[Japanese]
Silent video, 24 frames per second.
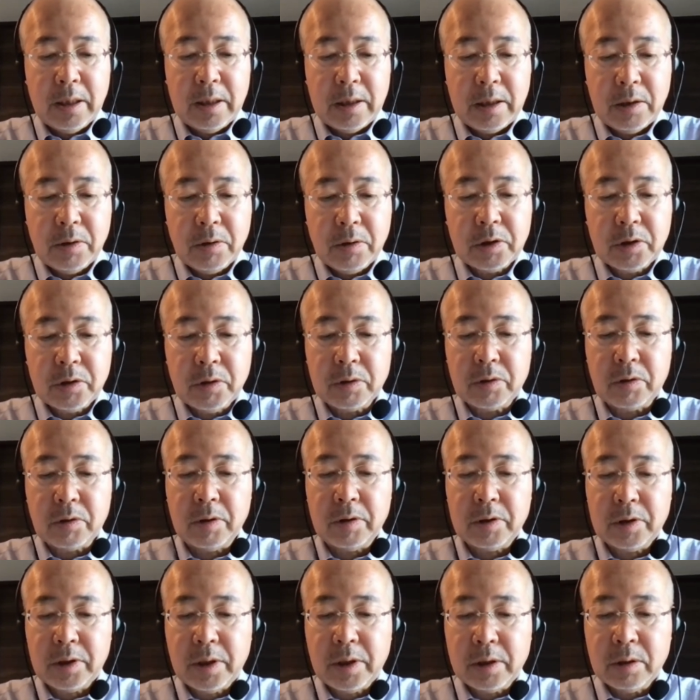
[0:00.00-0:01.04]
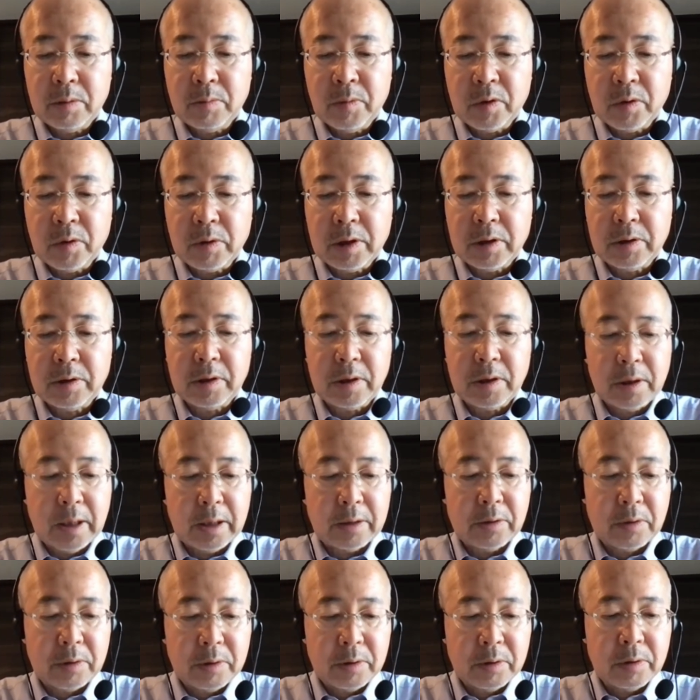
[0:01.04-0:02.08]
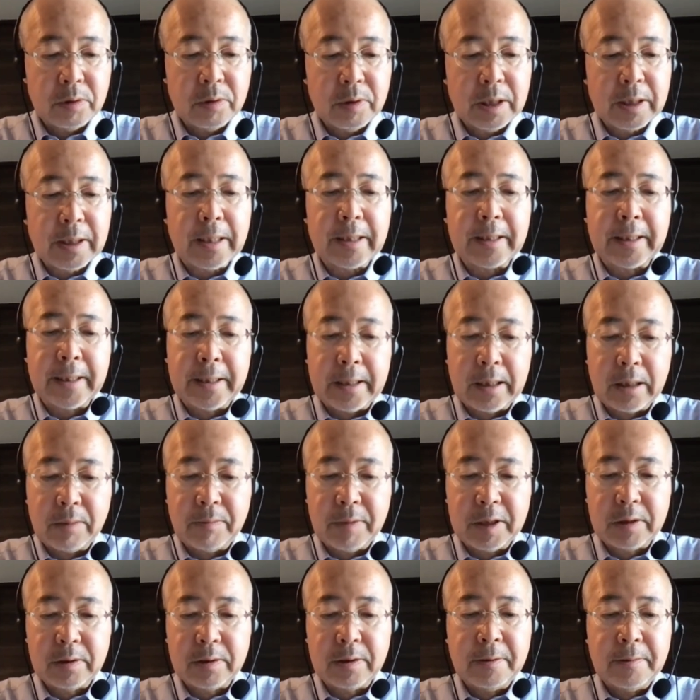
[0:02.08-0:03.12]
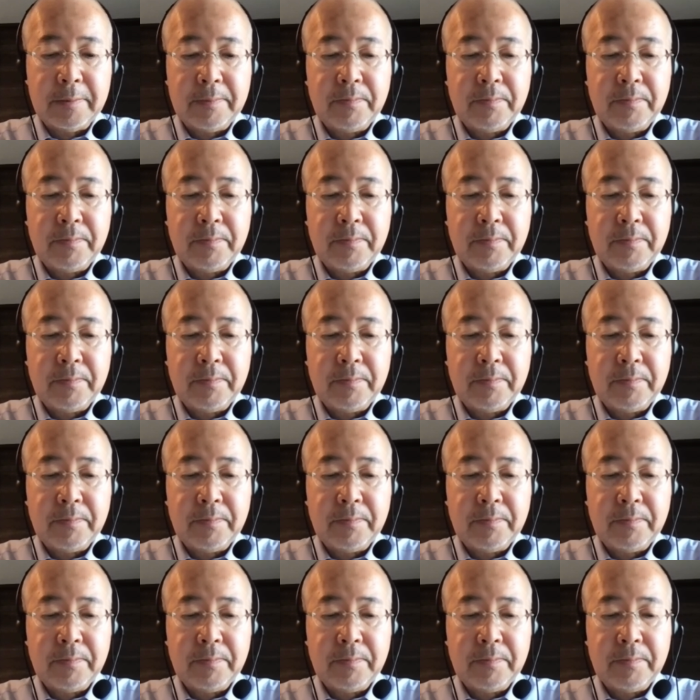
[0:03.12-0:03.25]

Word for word: 利用しようとしているものに過ぎないというふうに考えられます。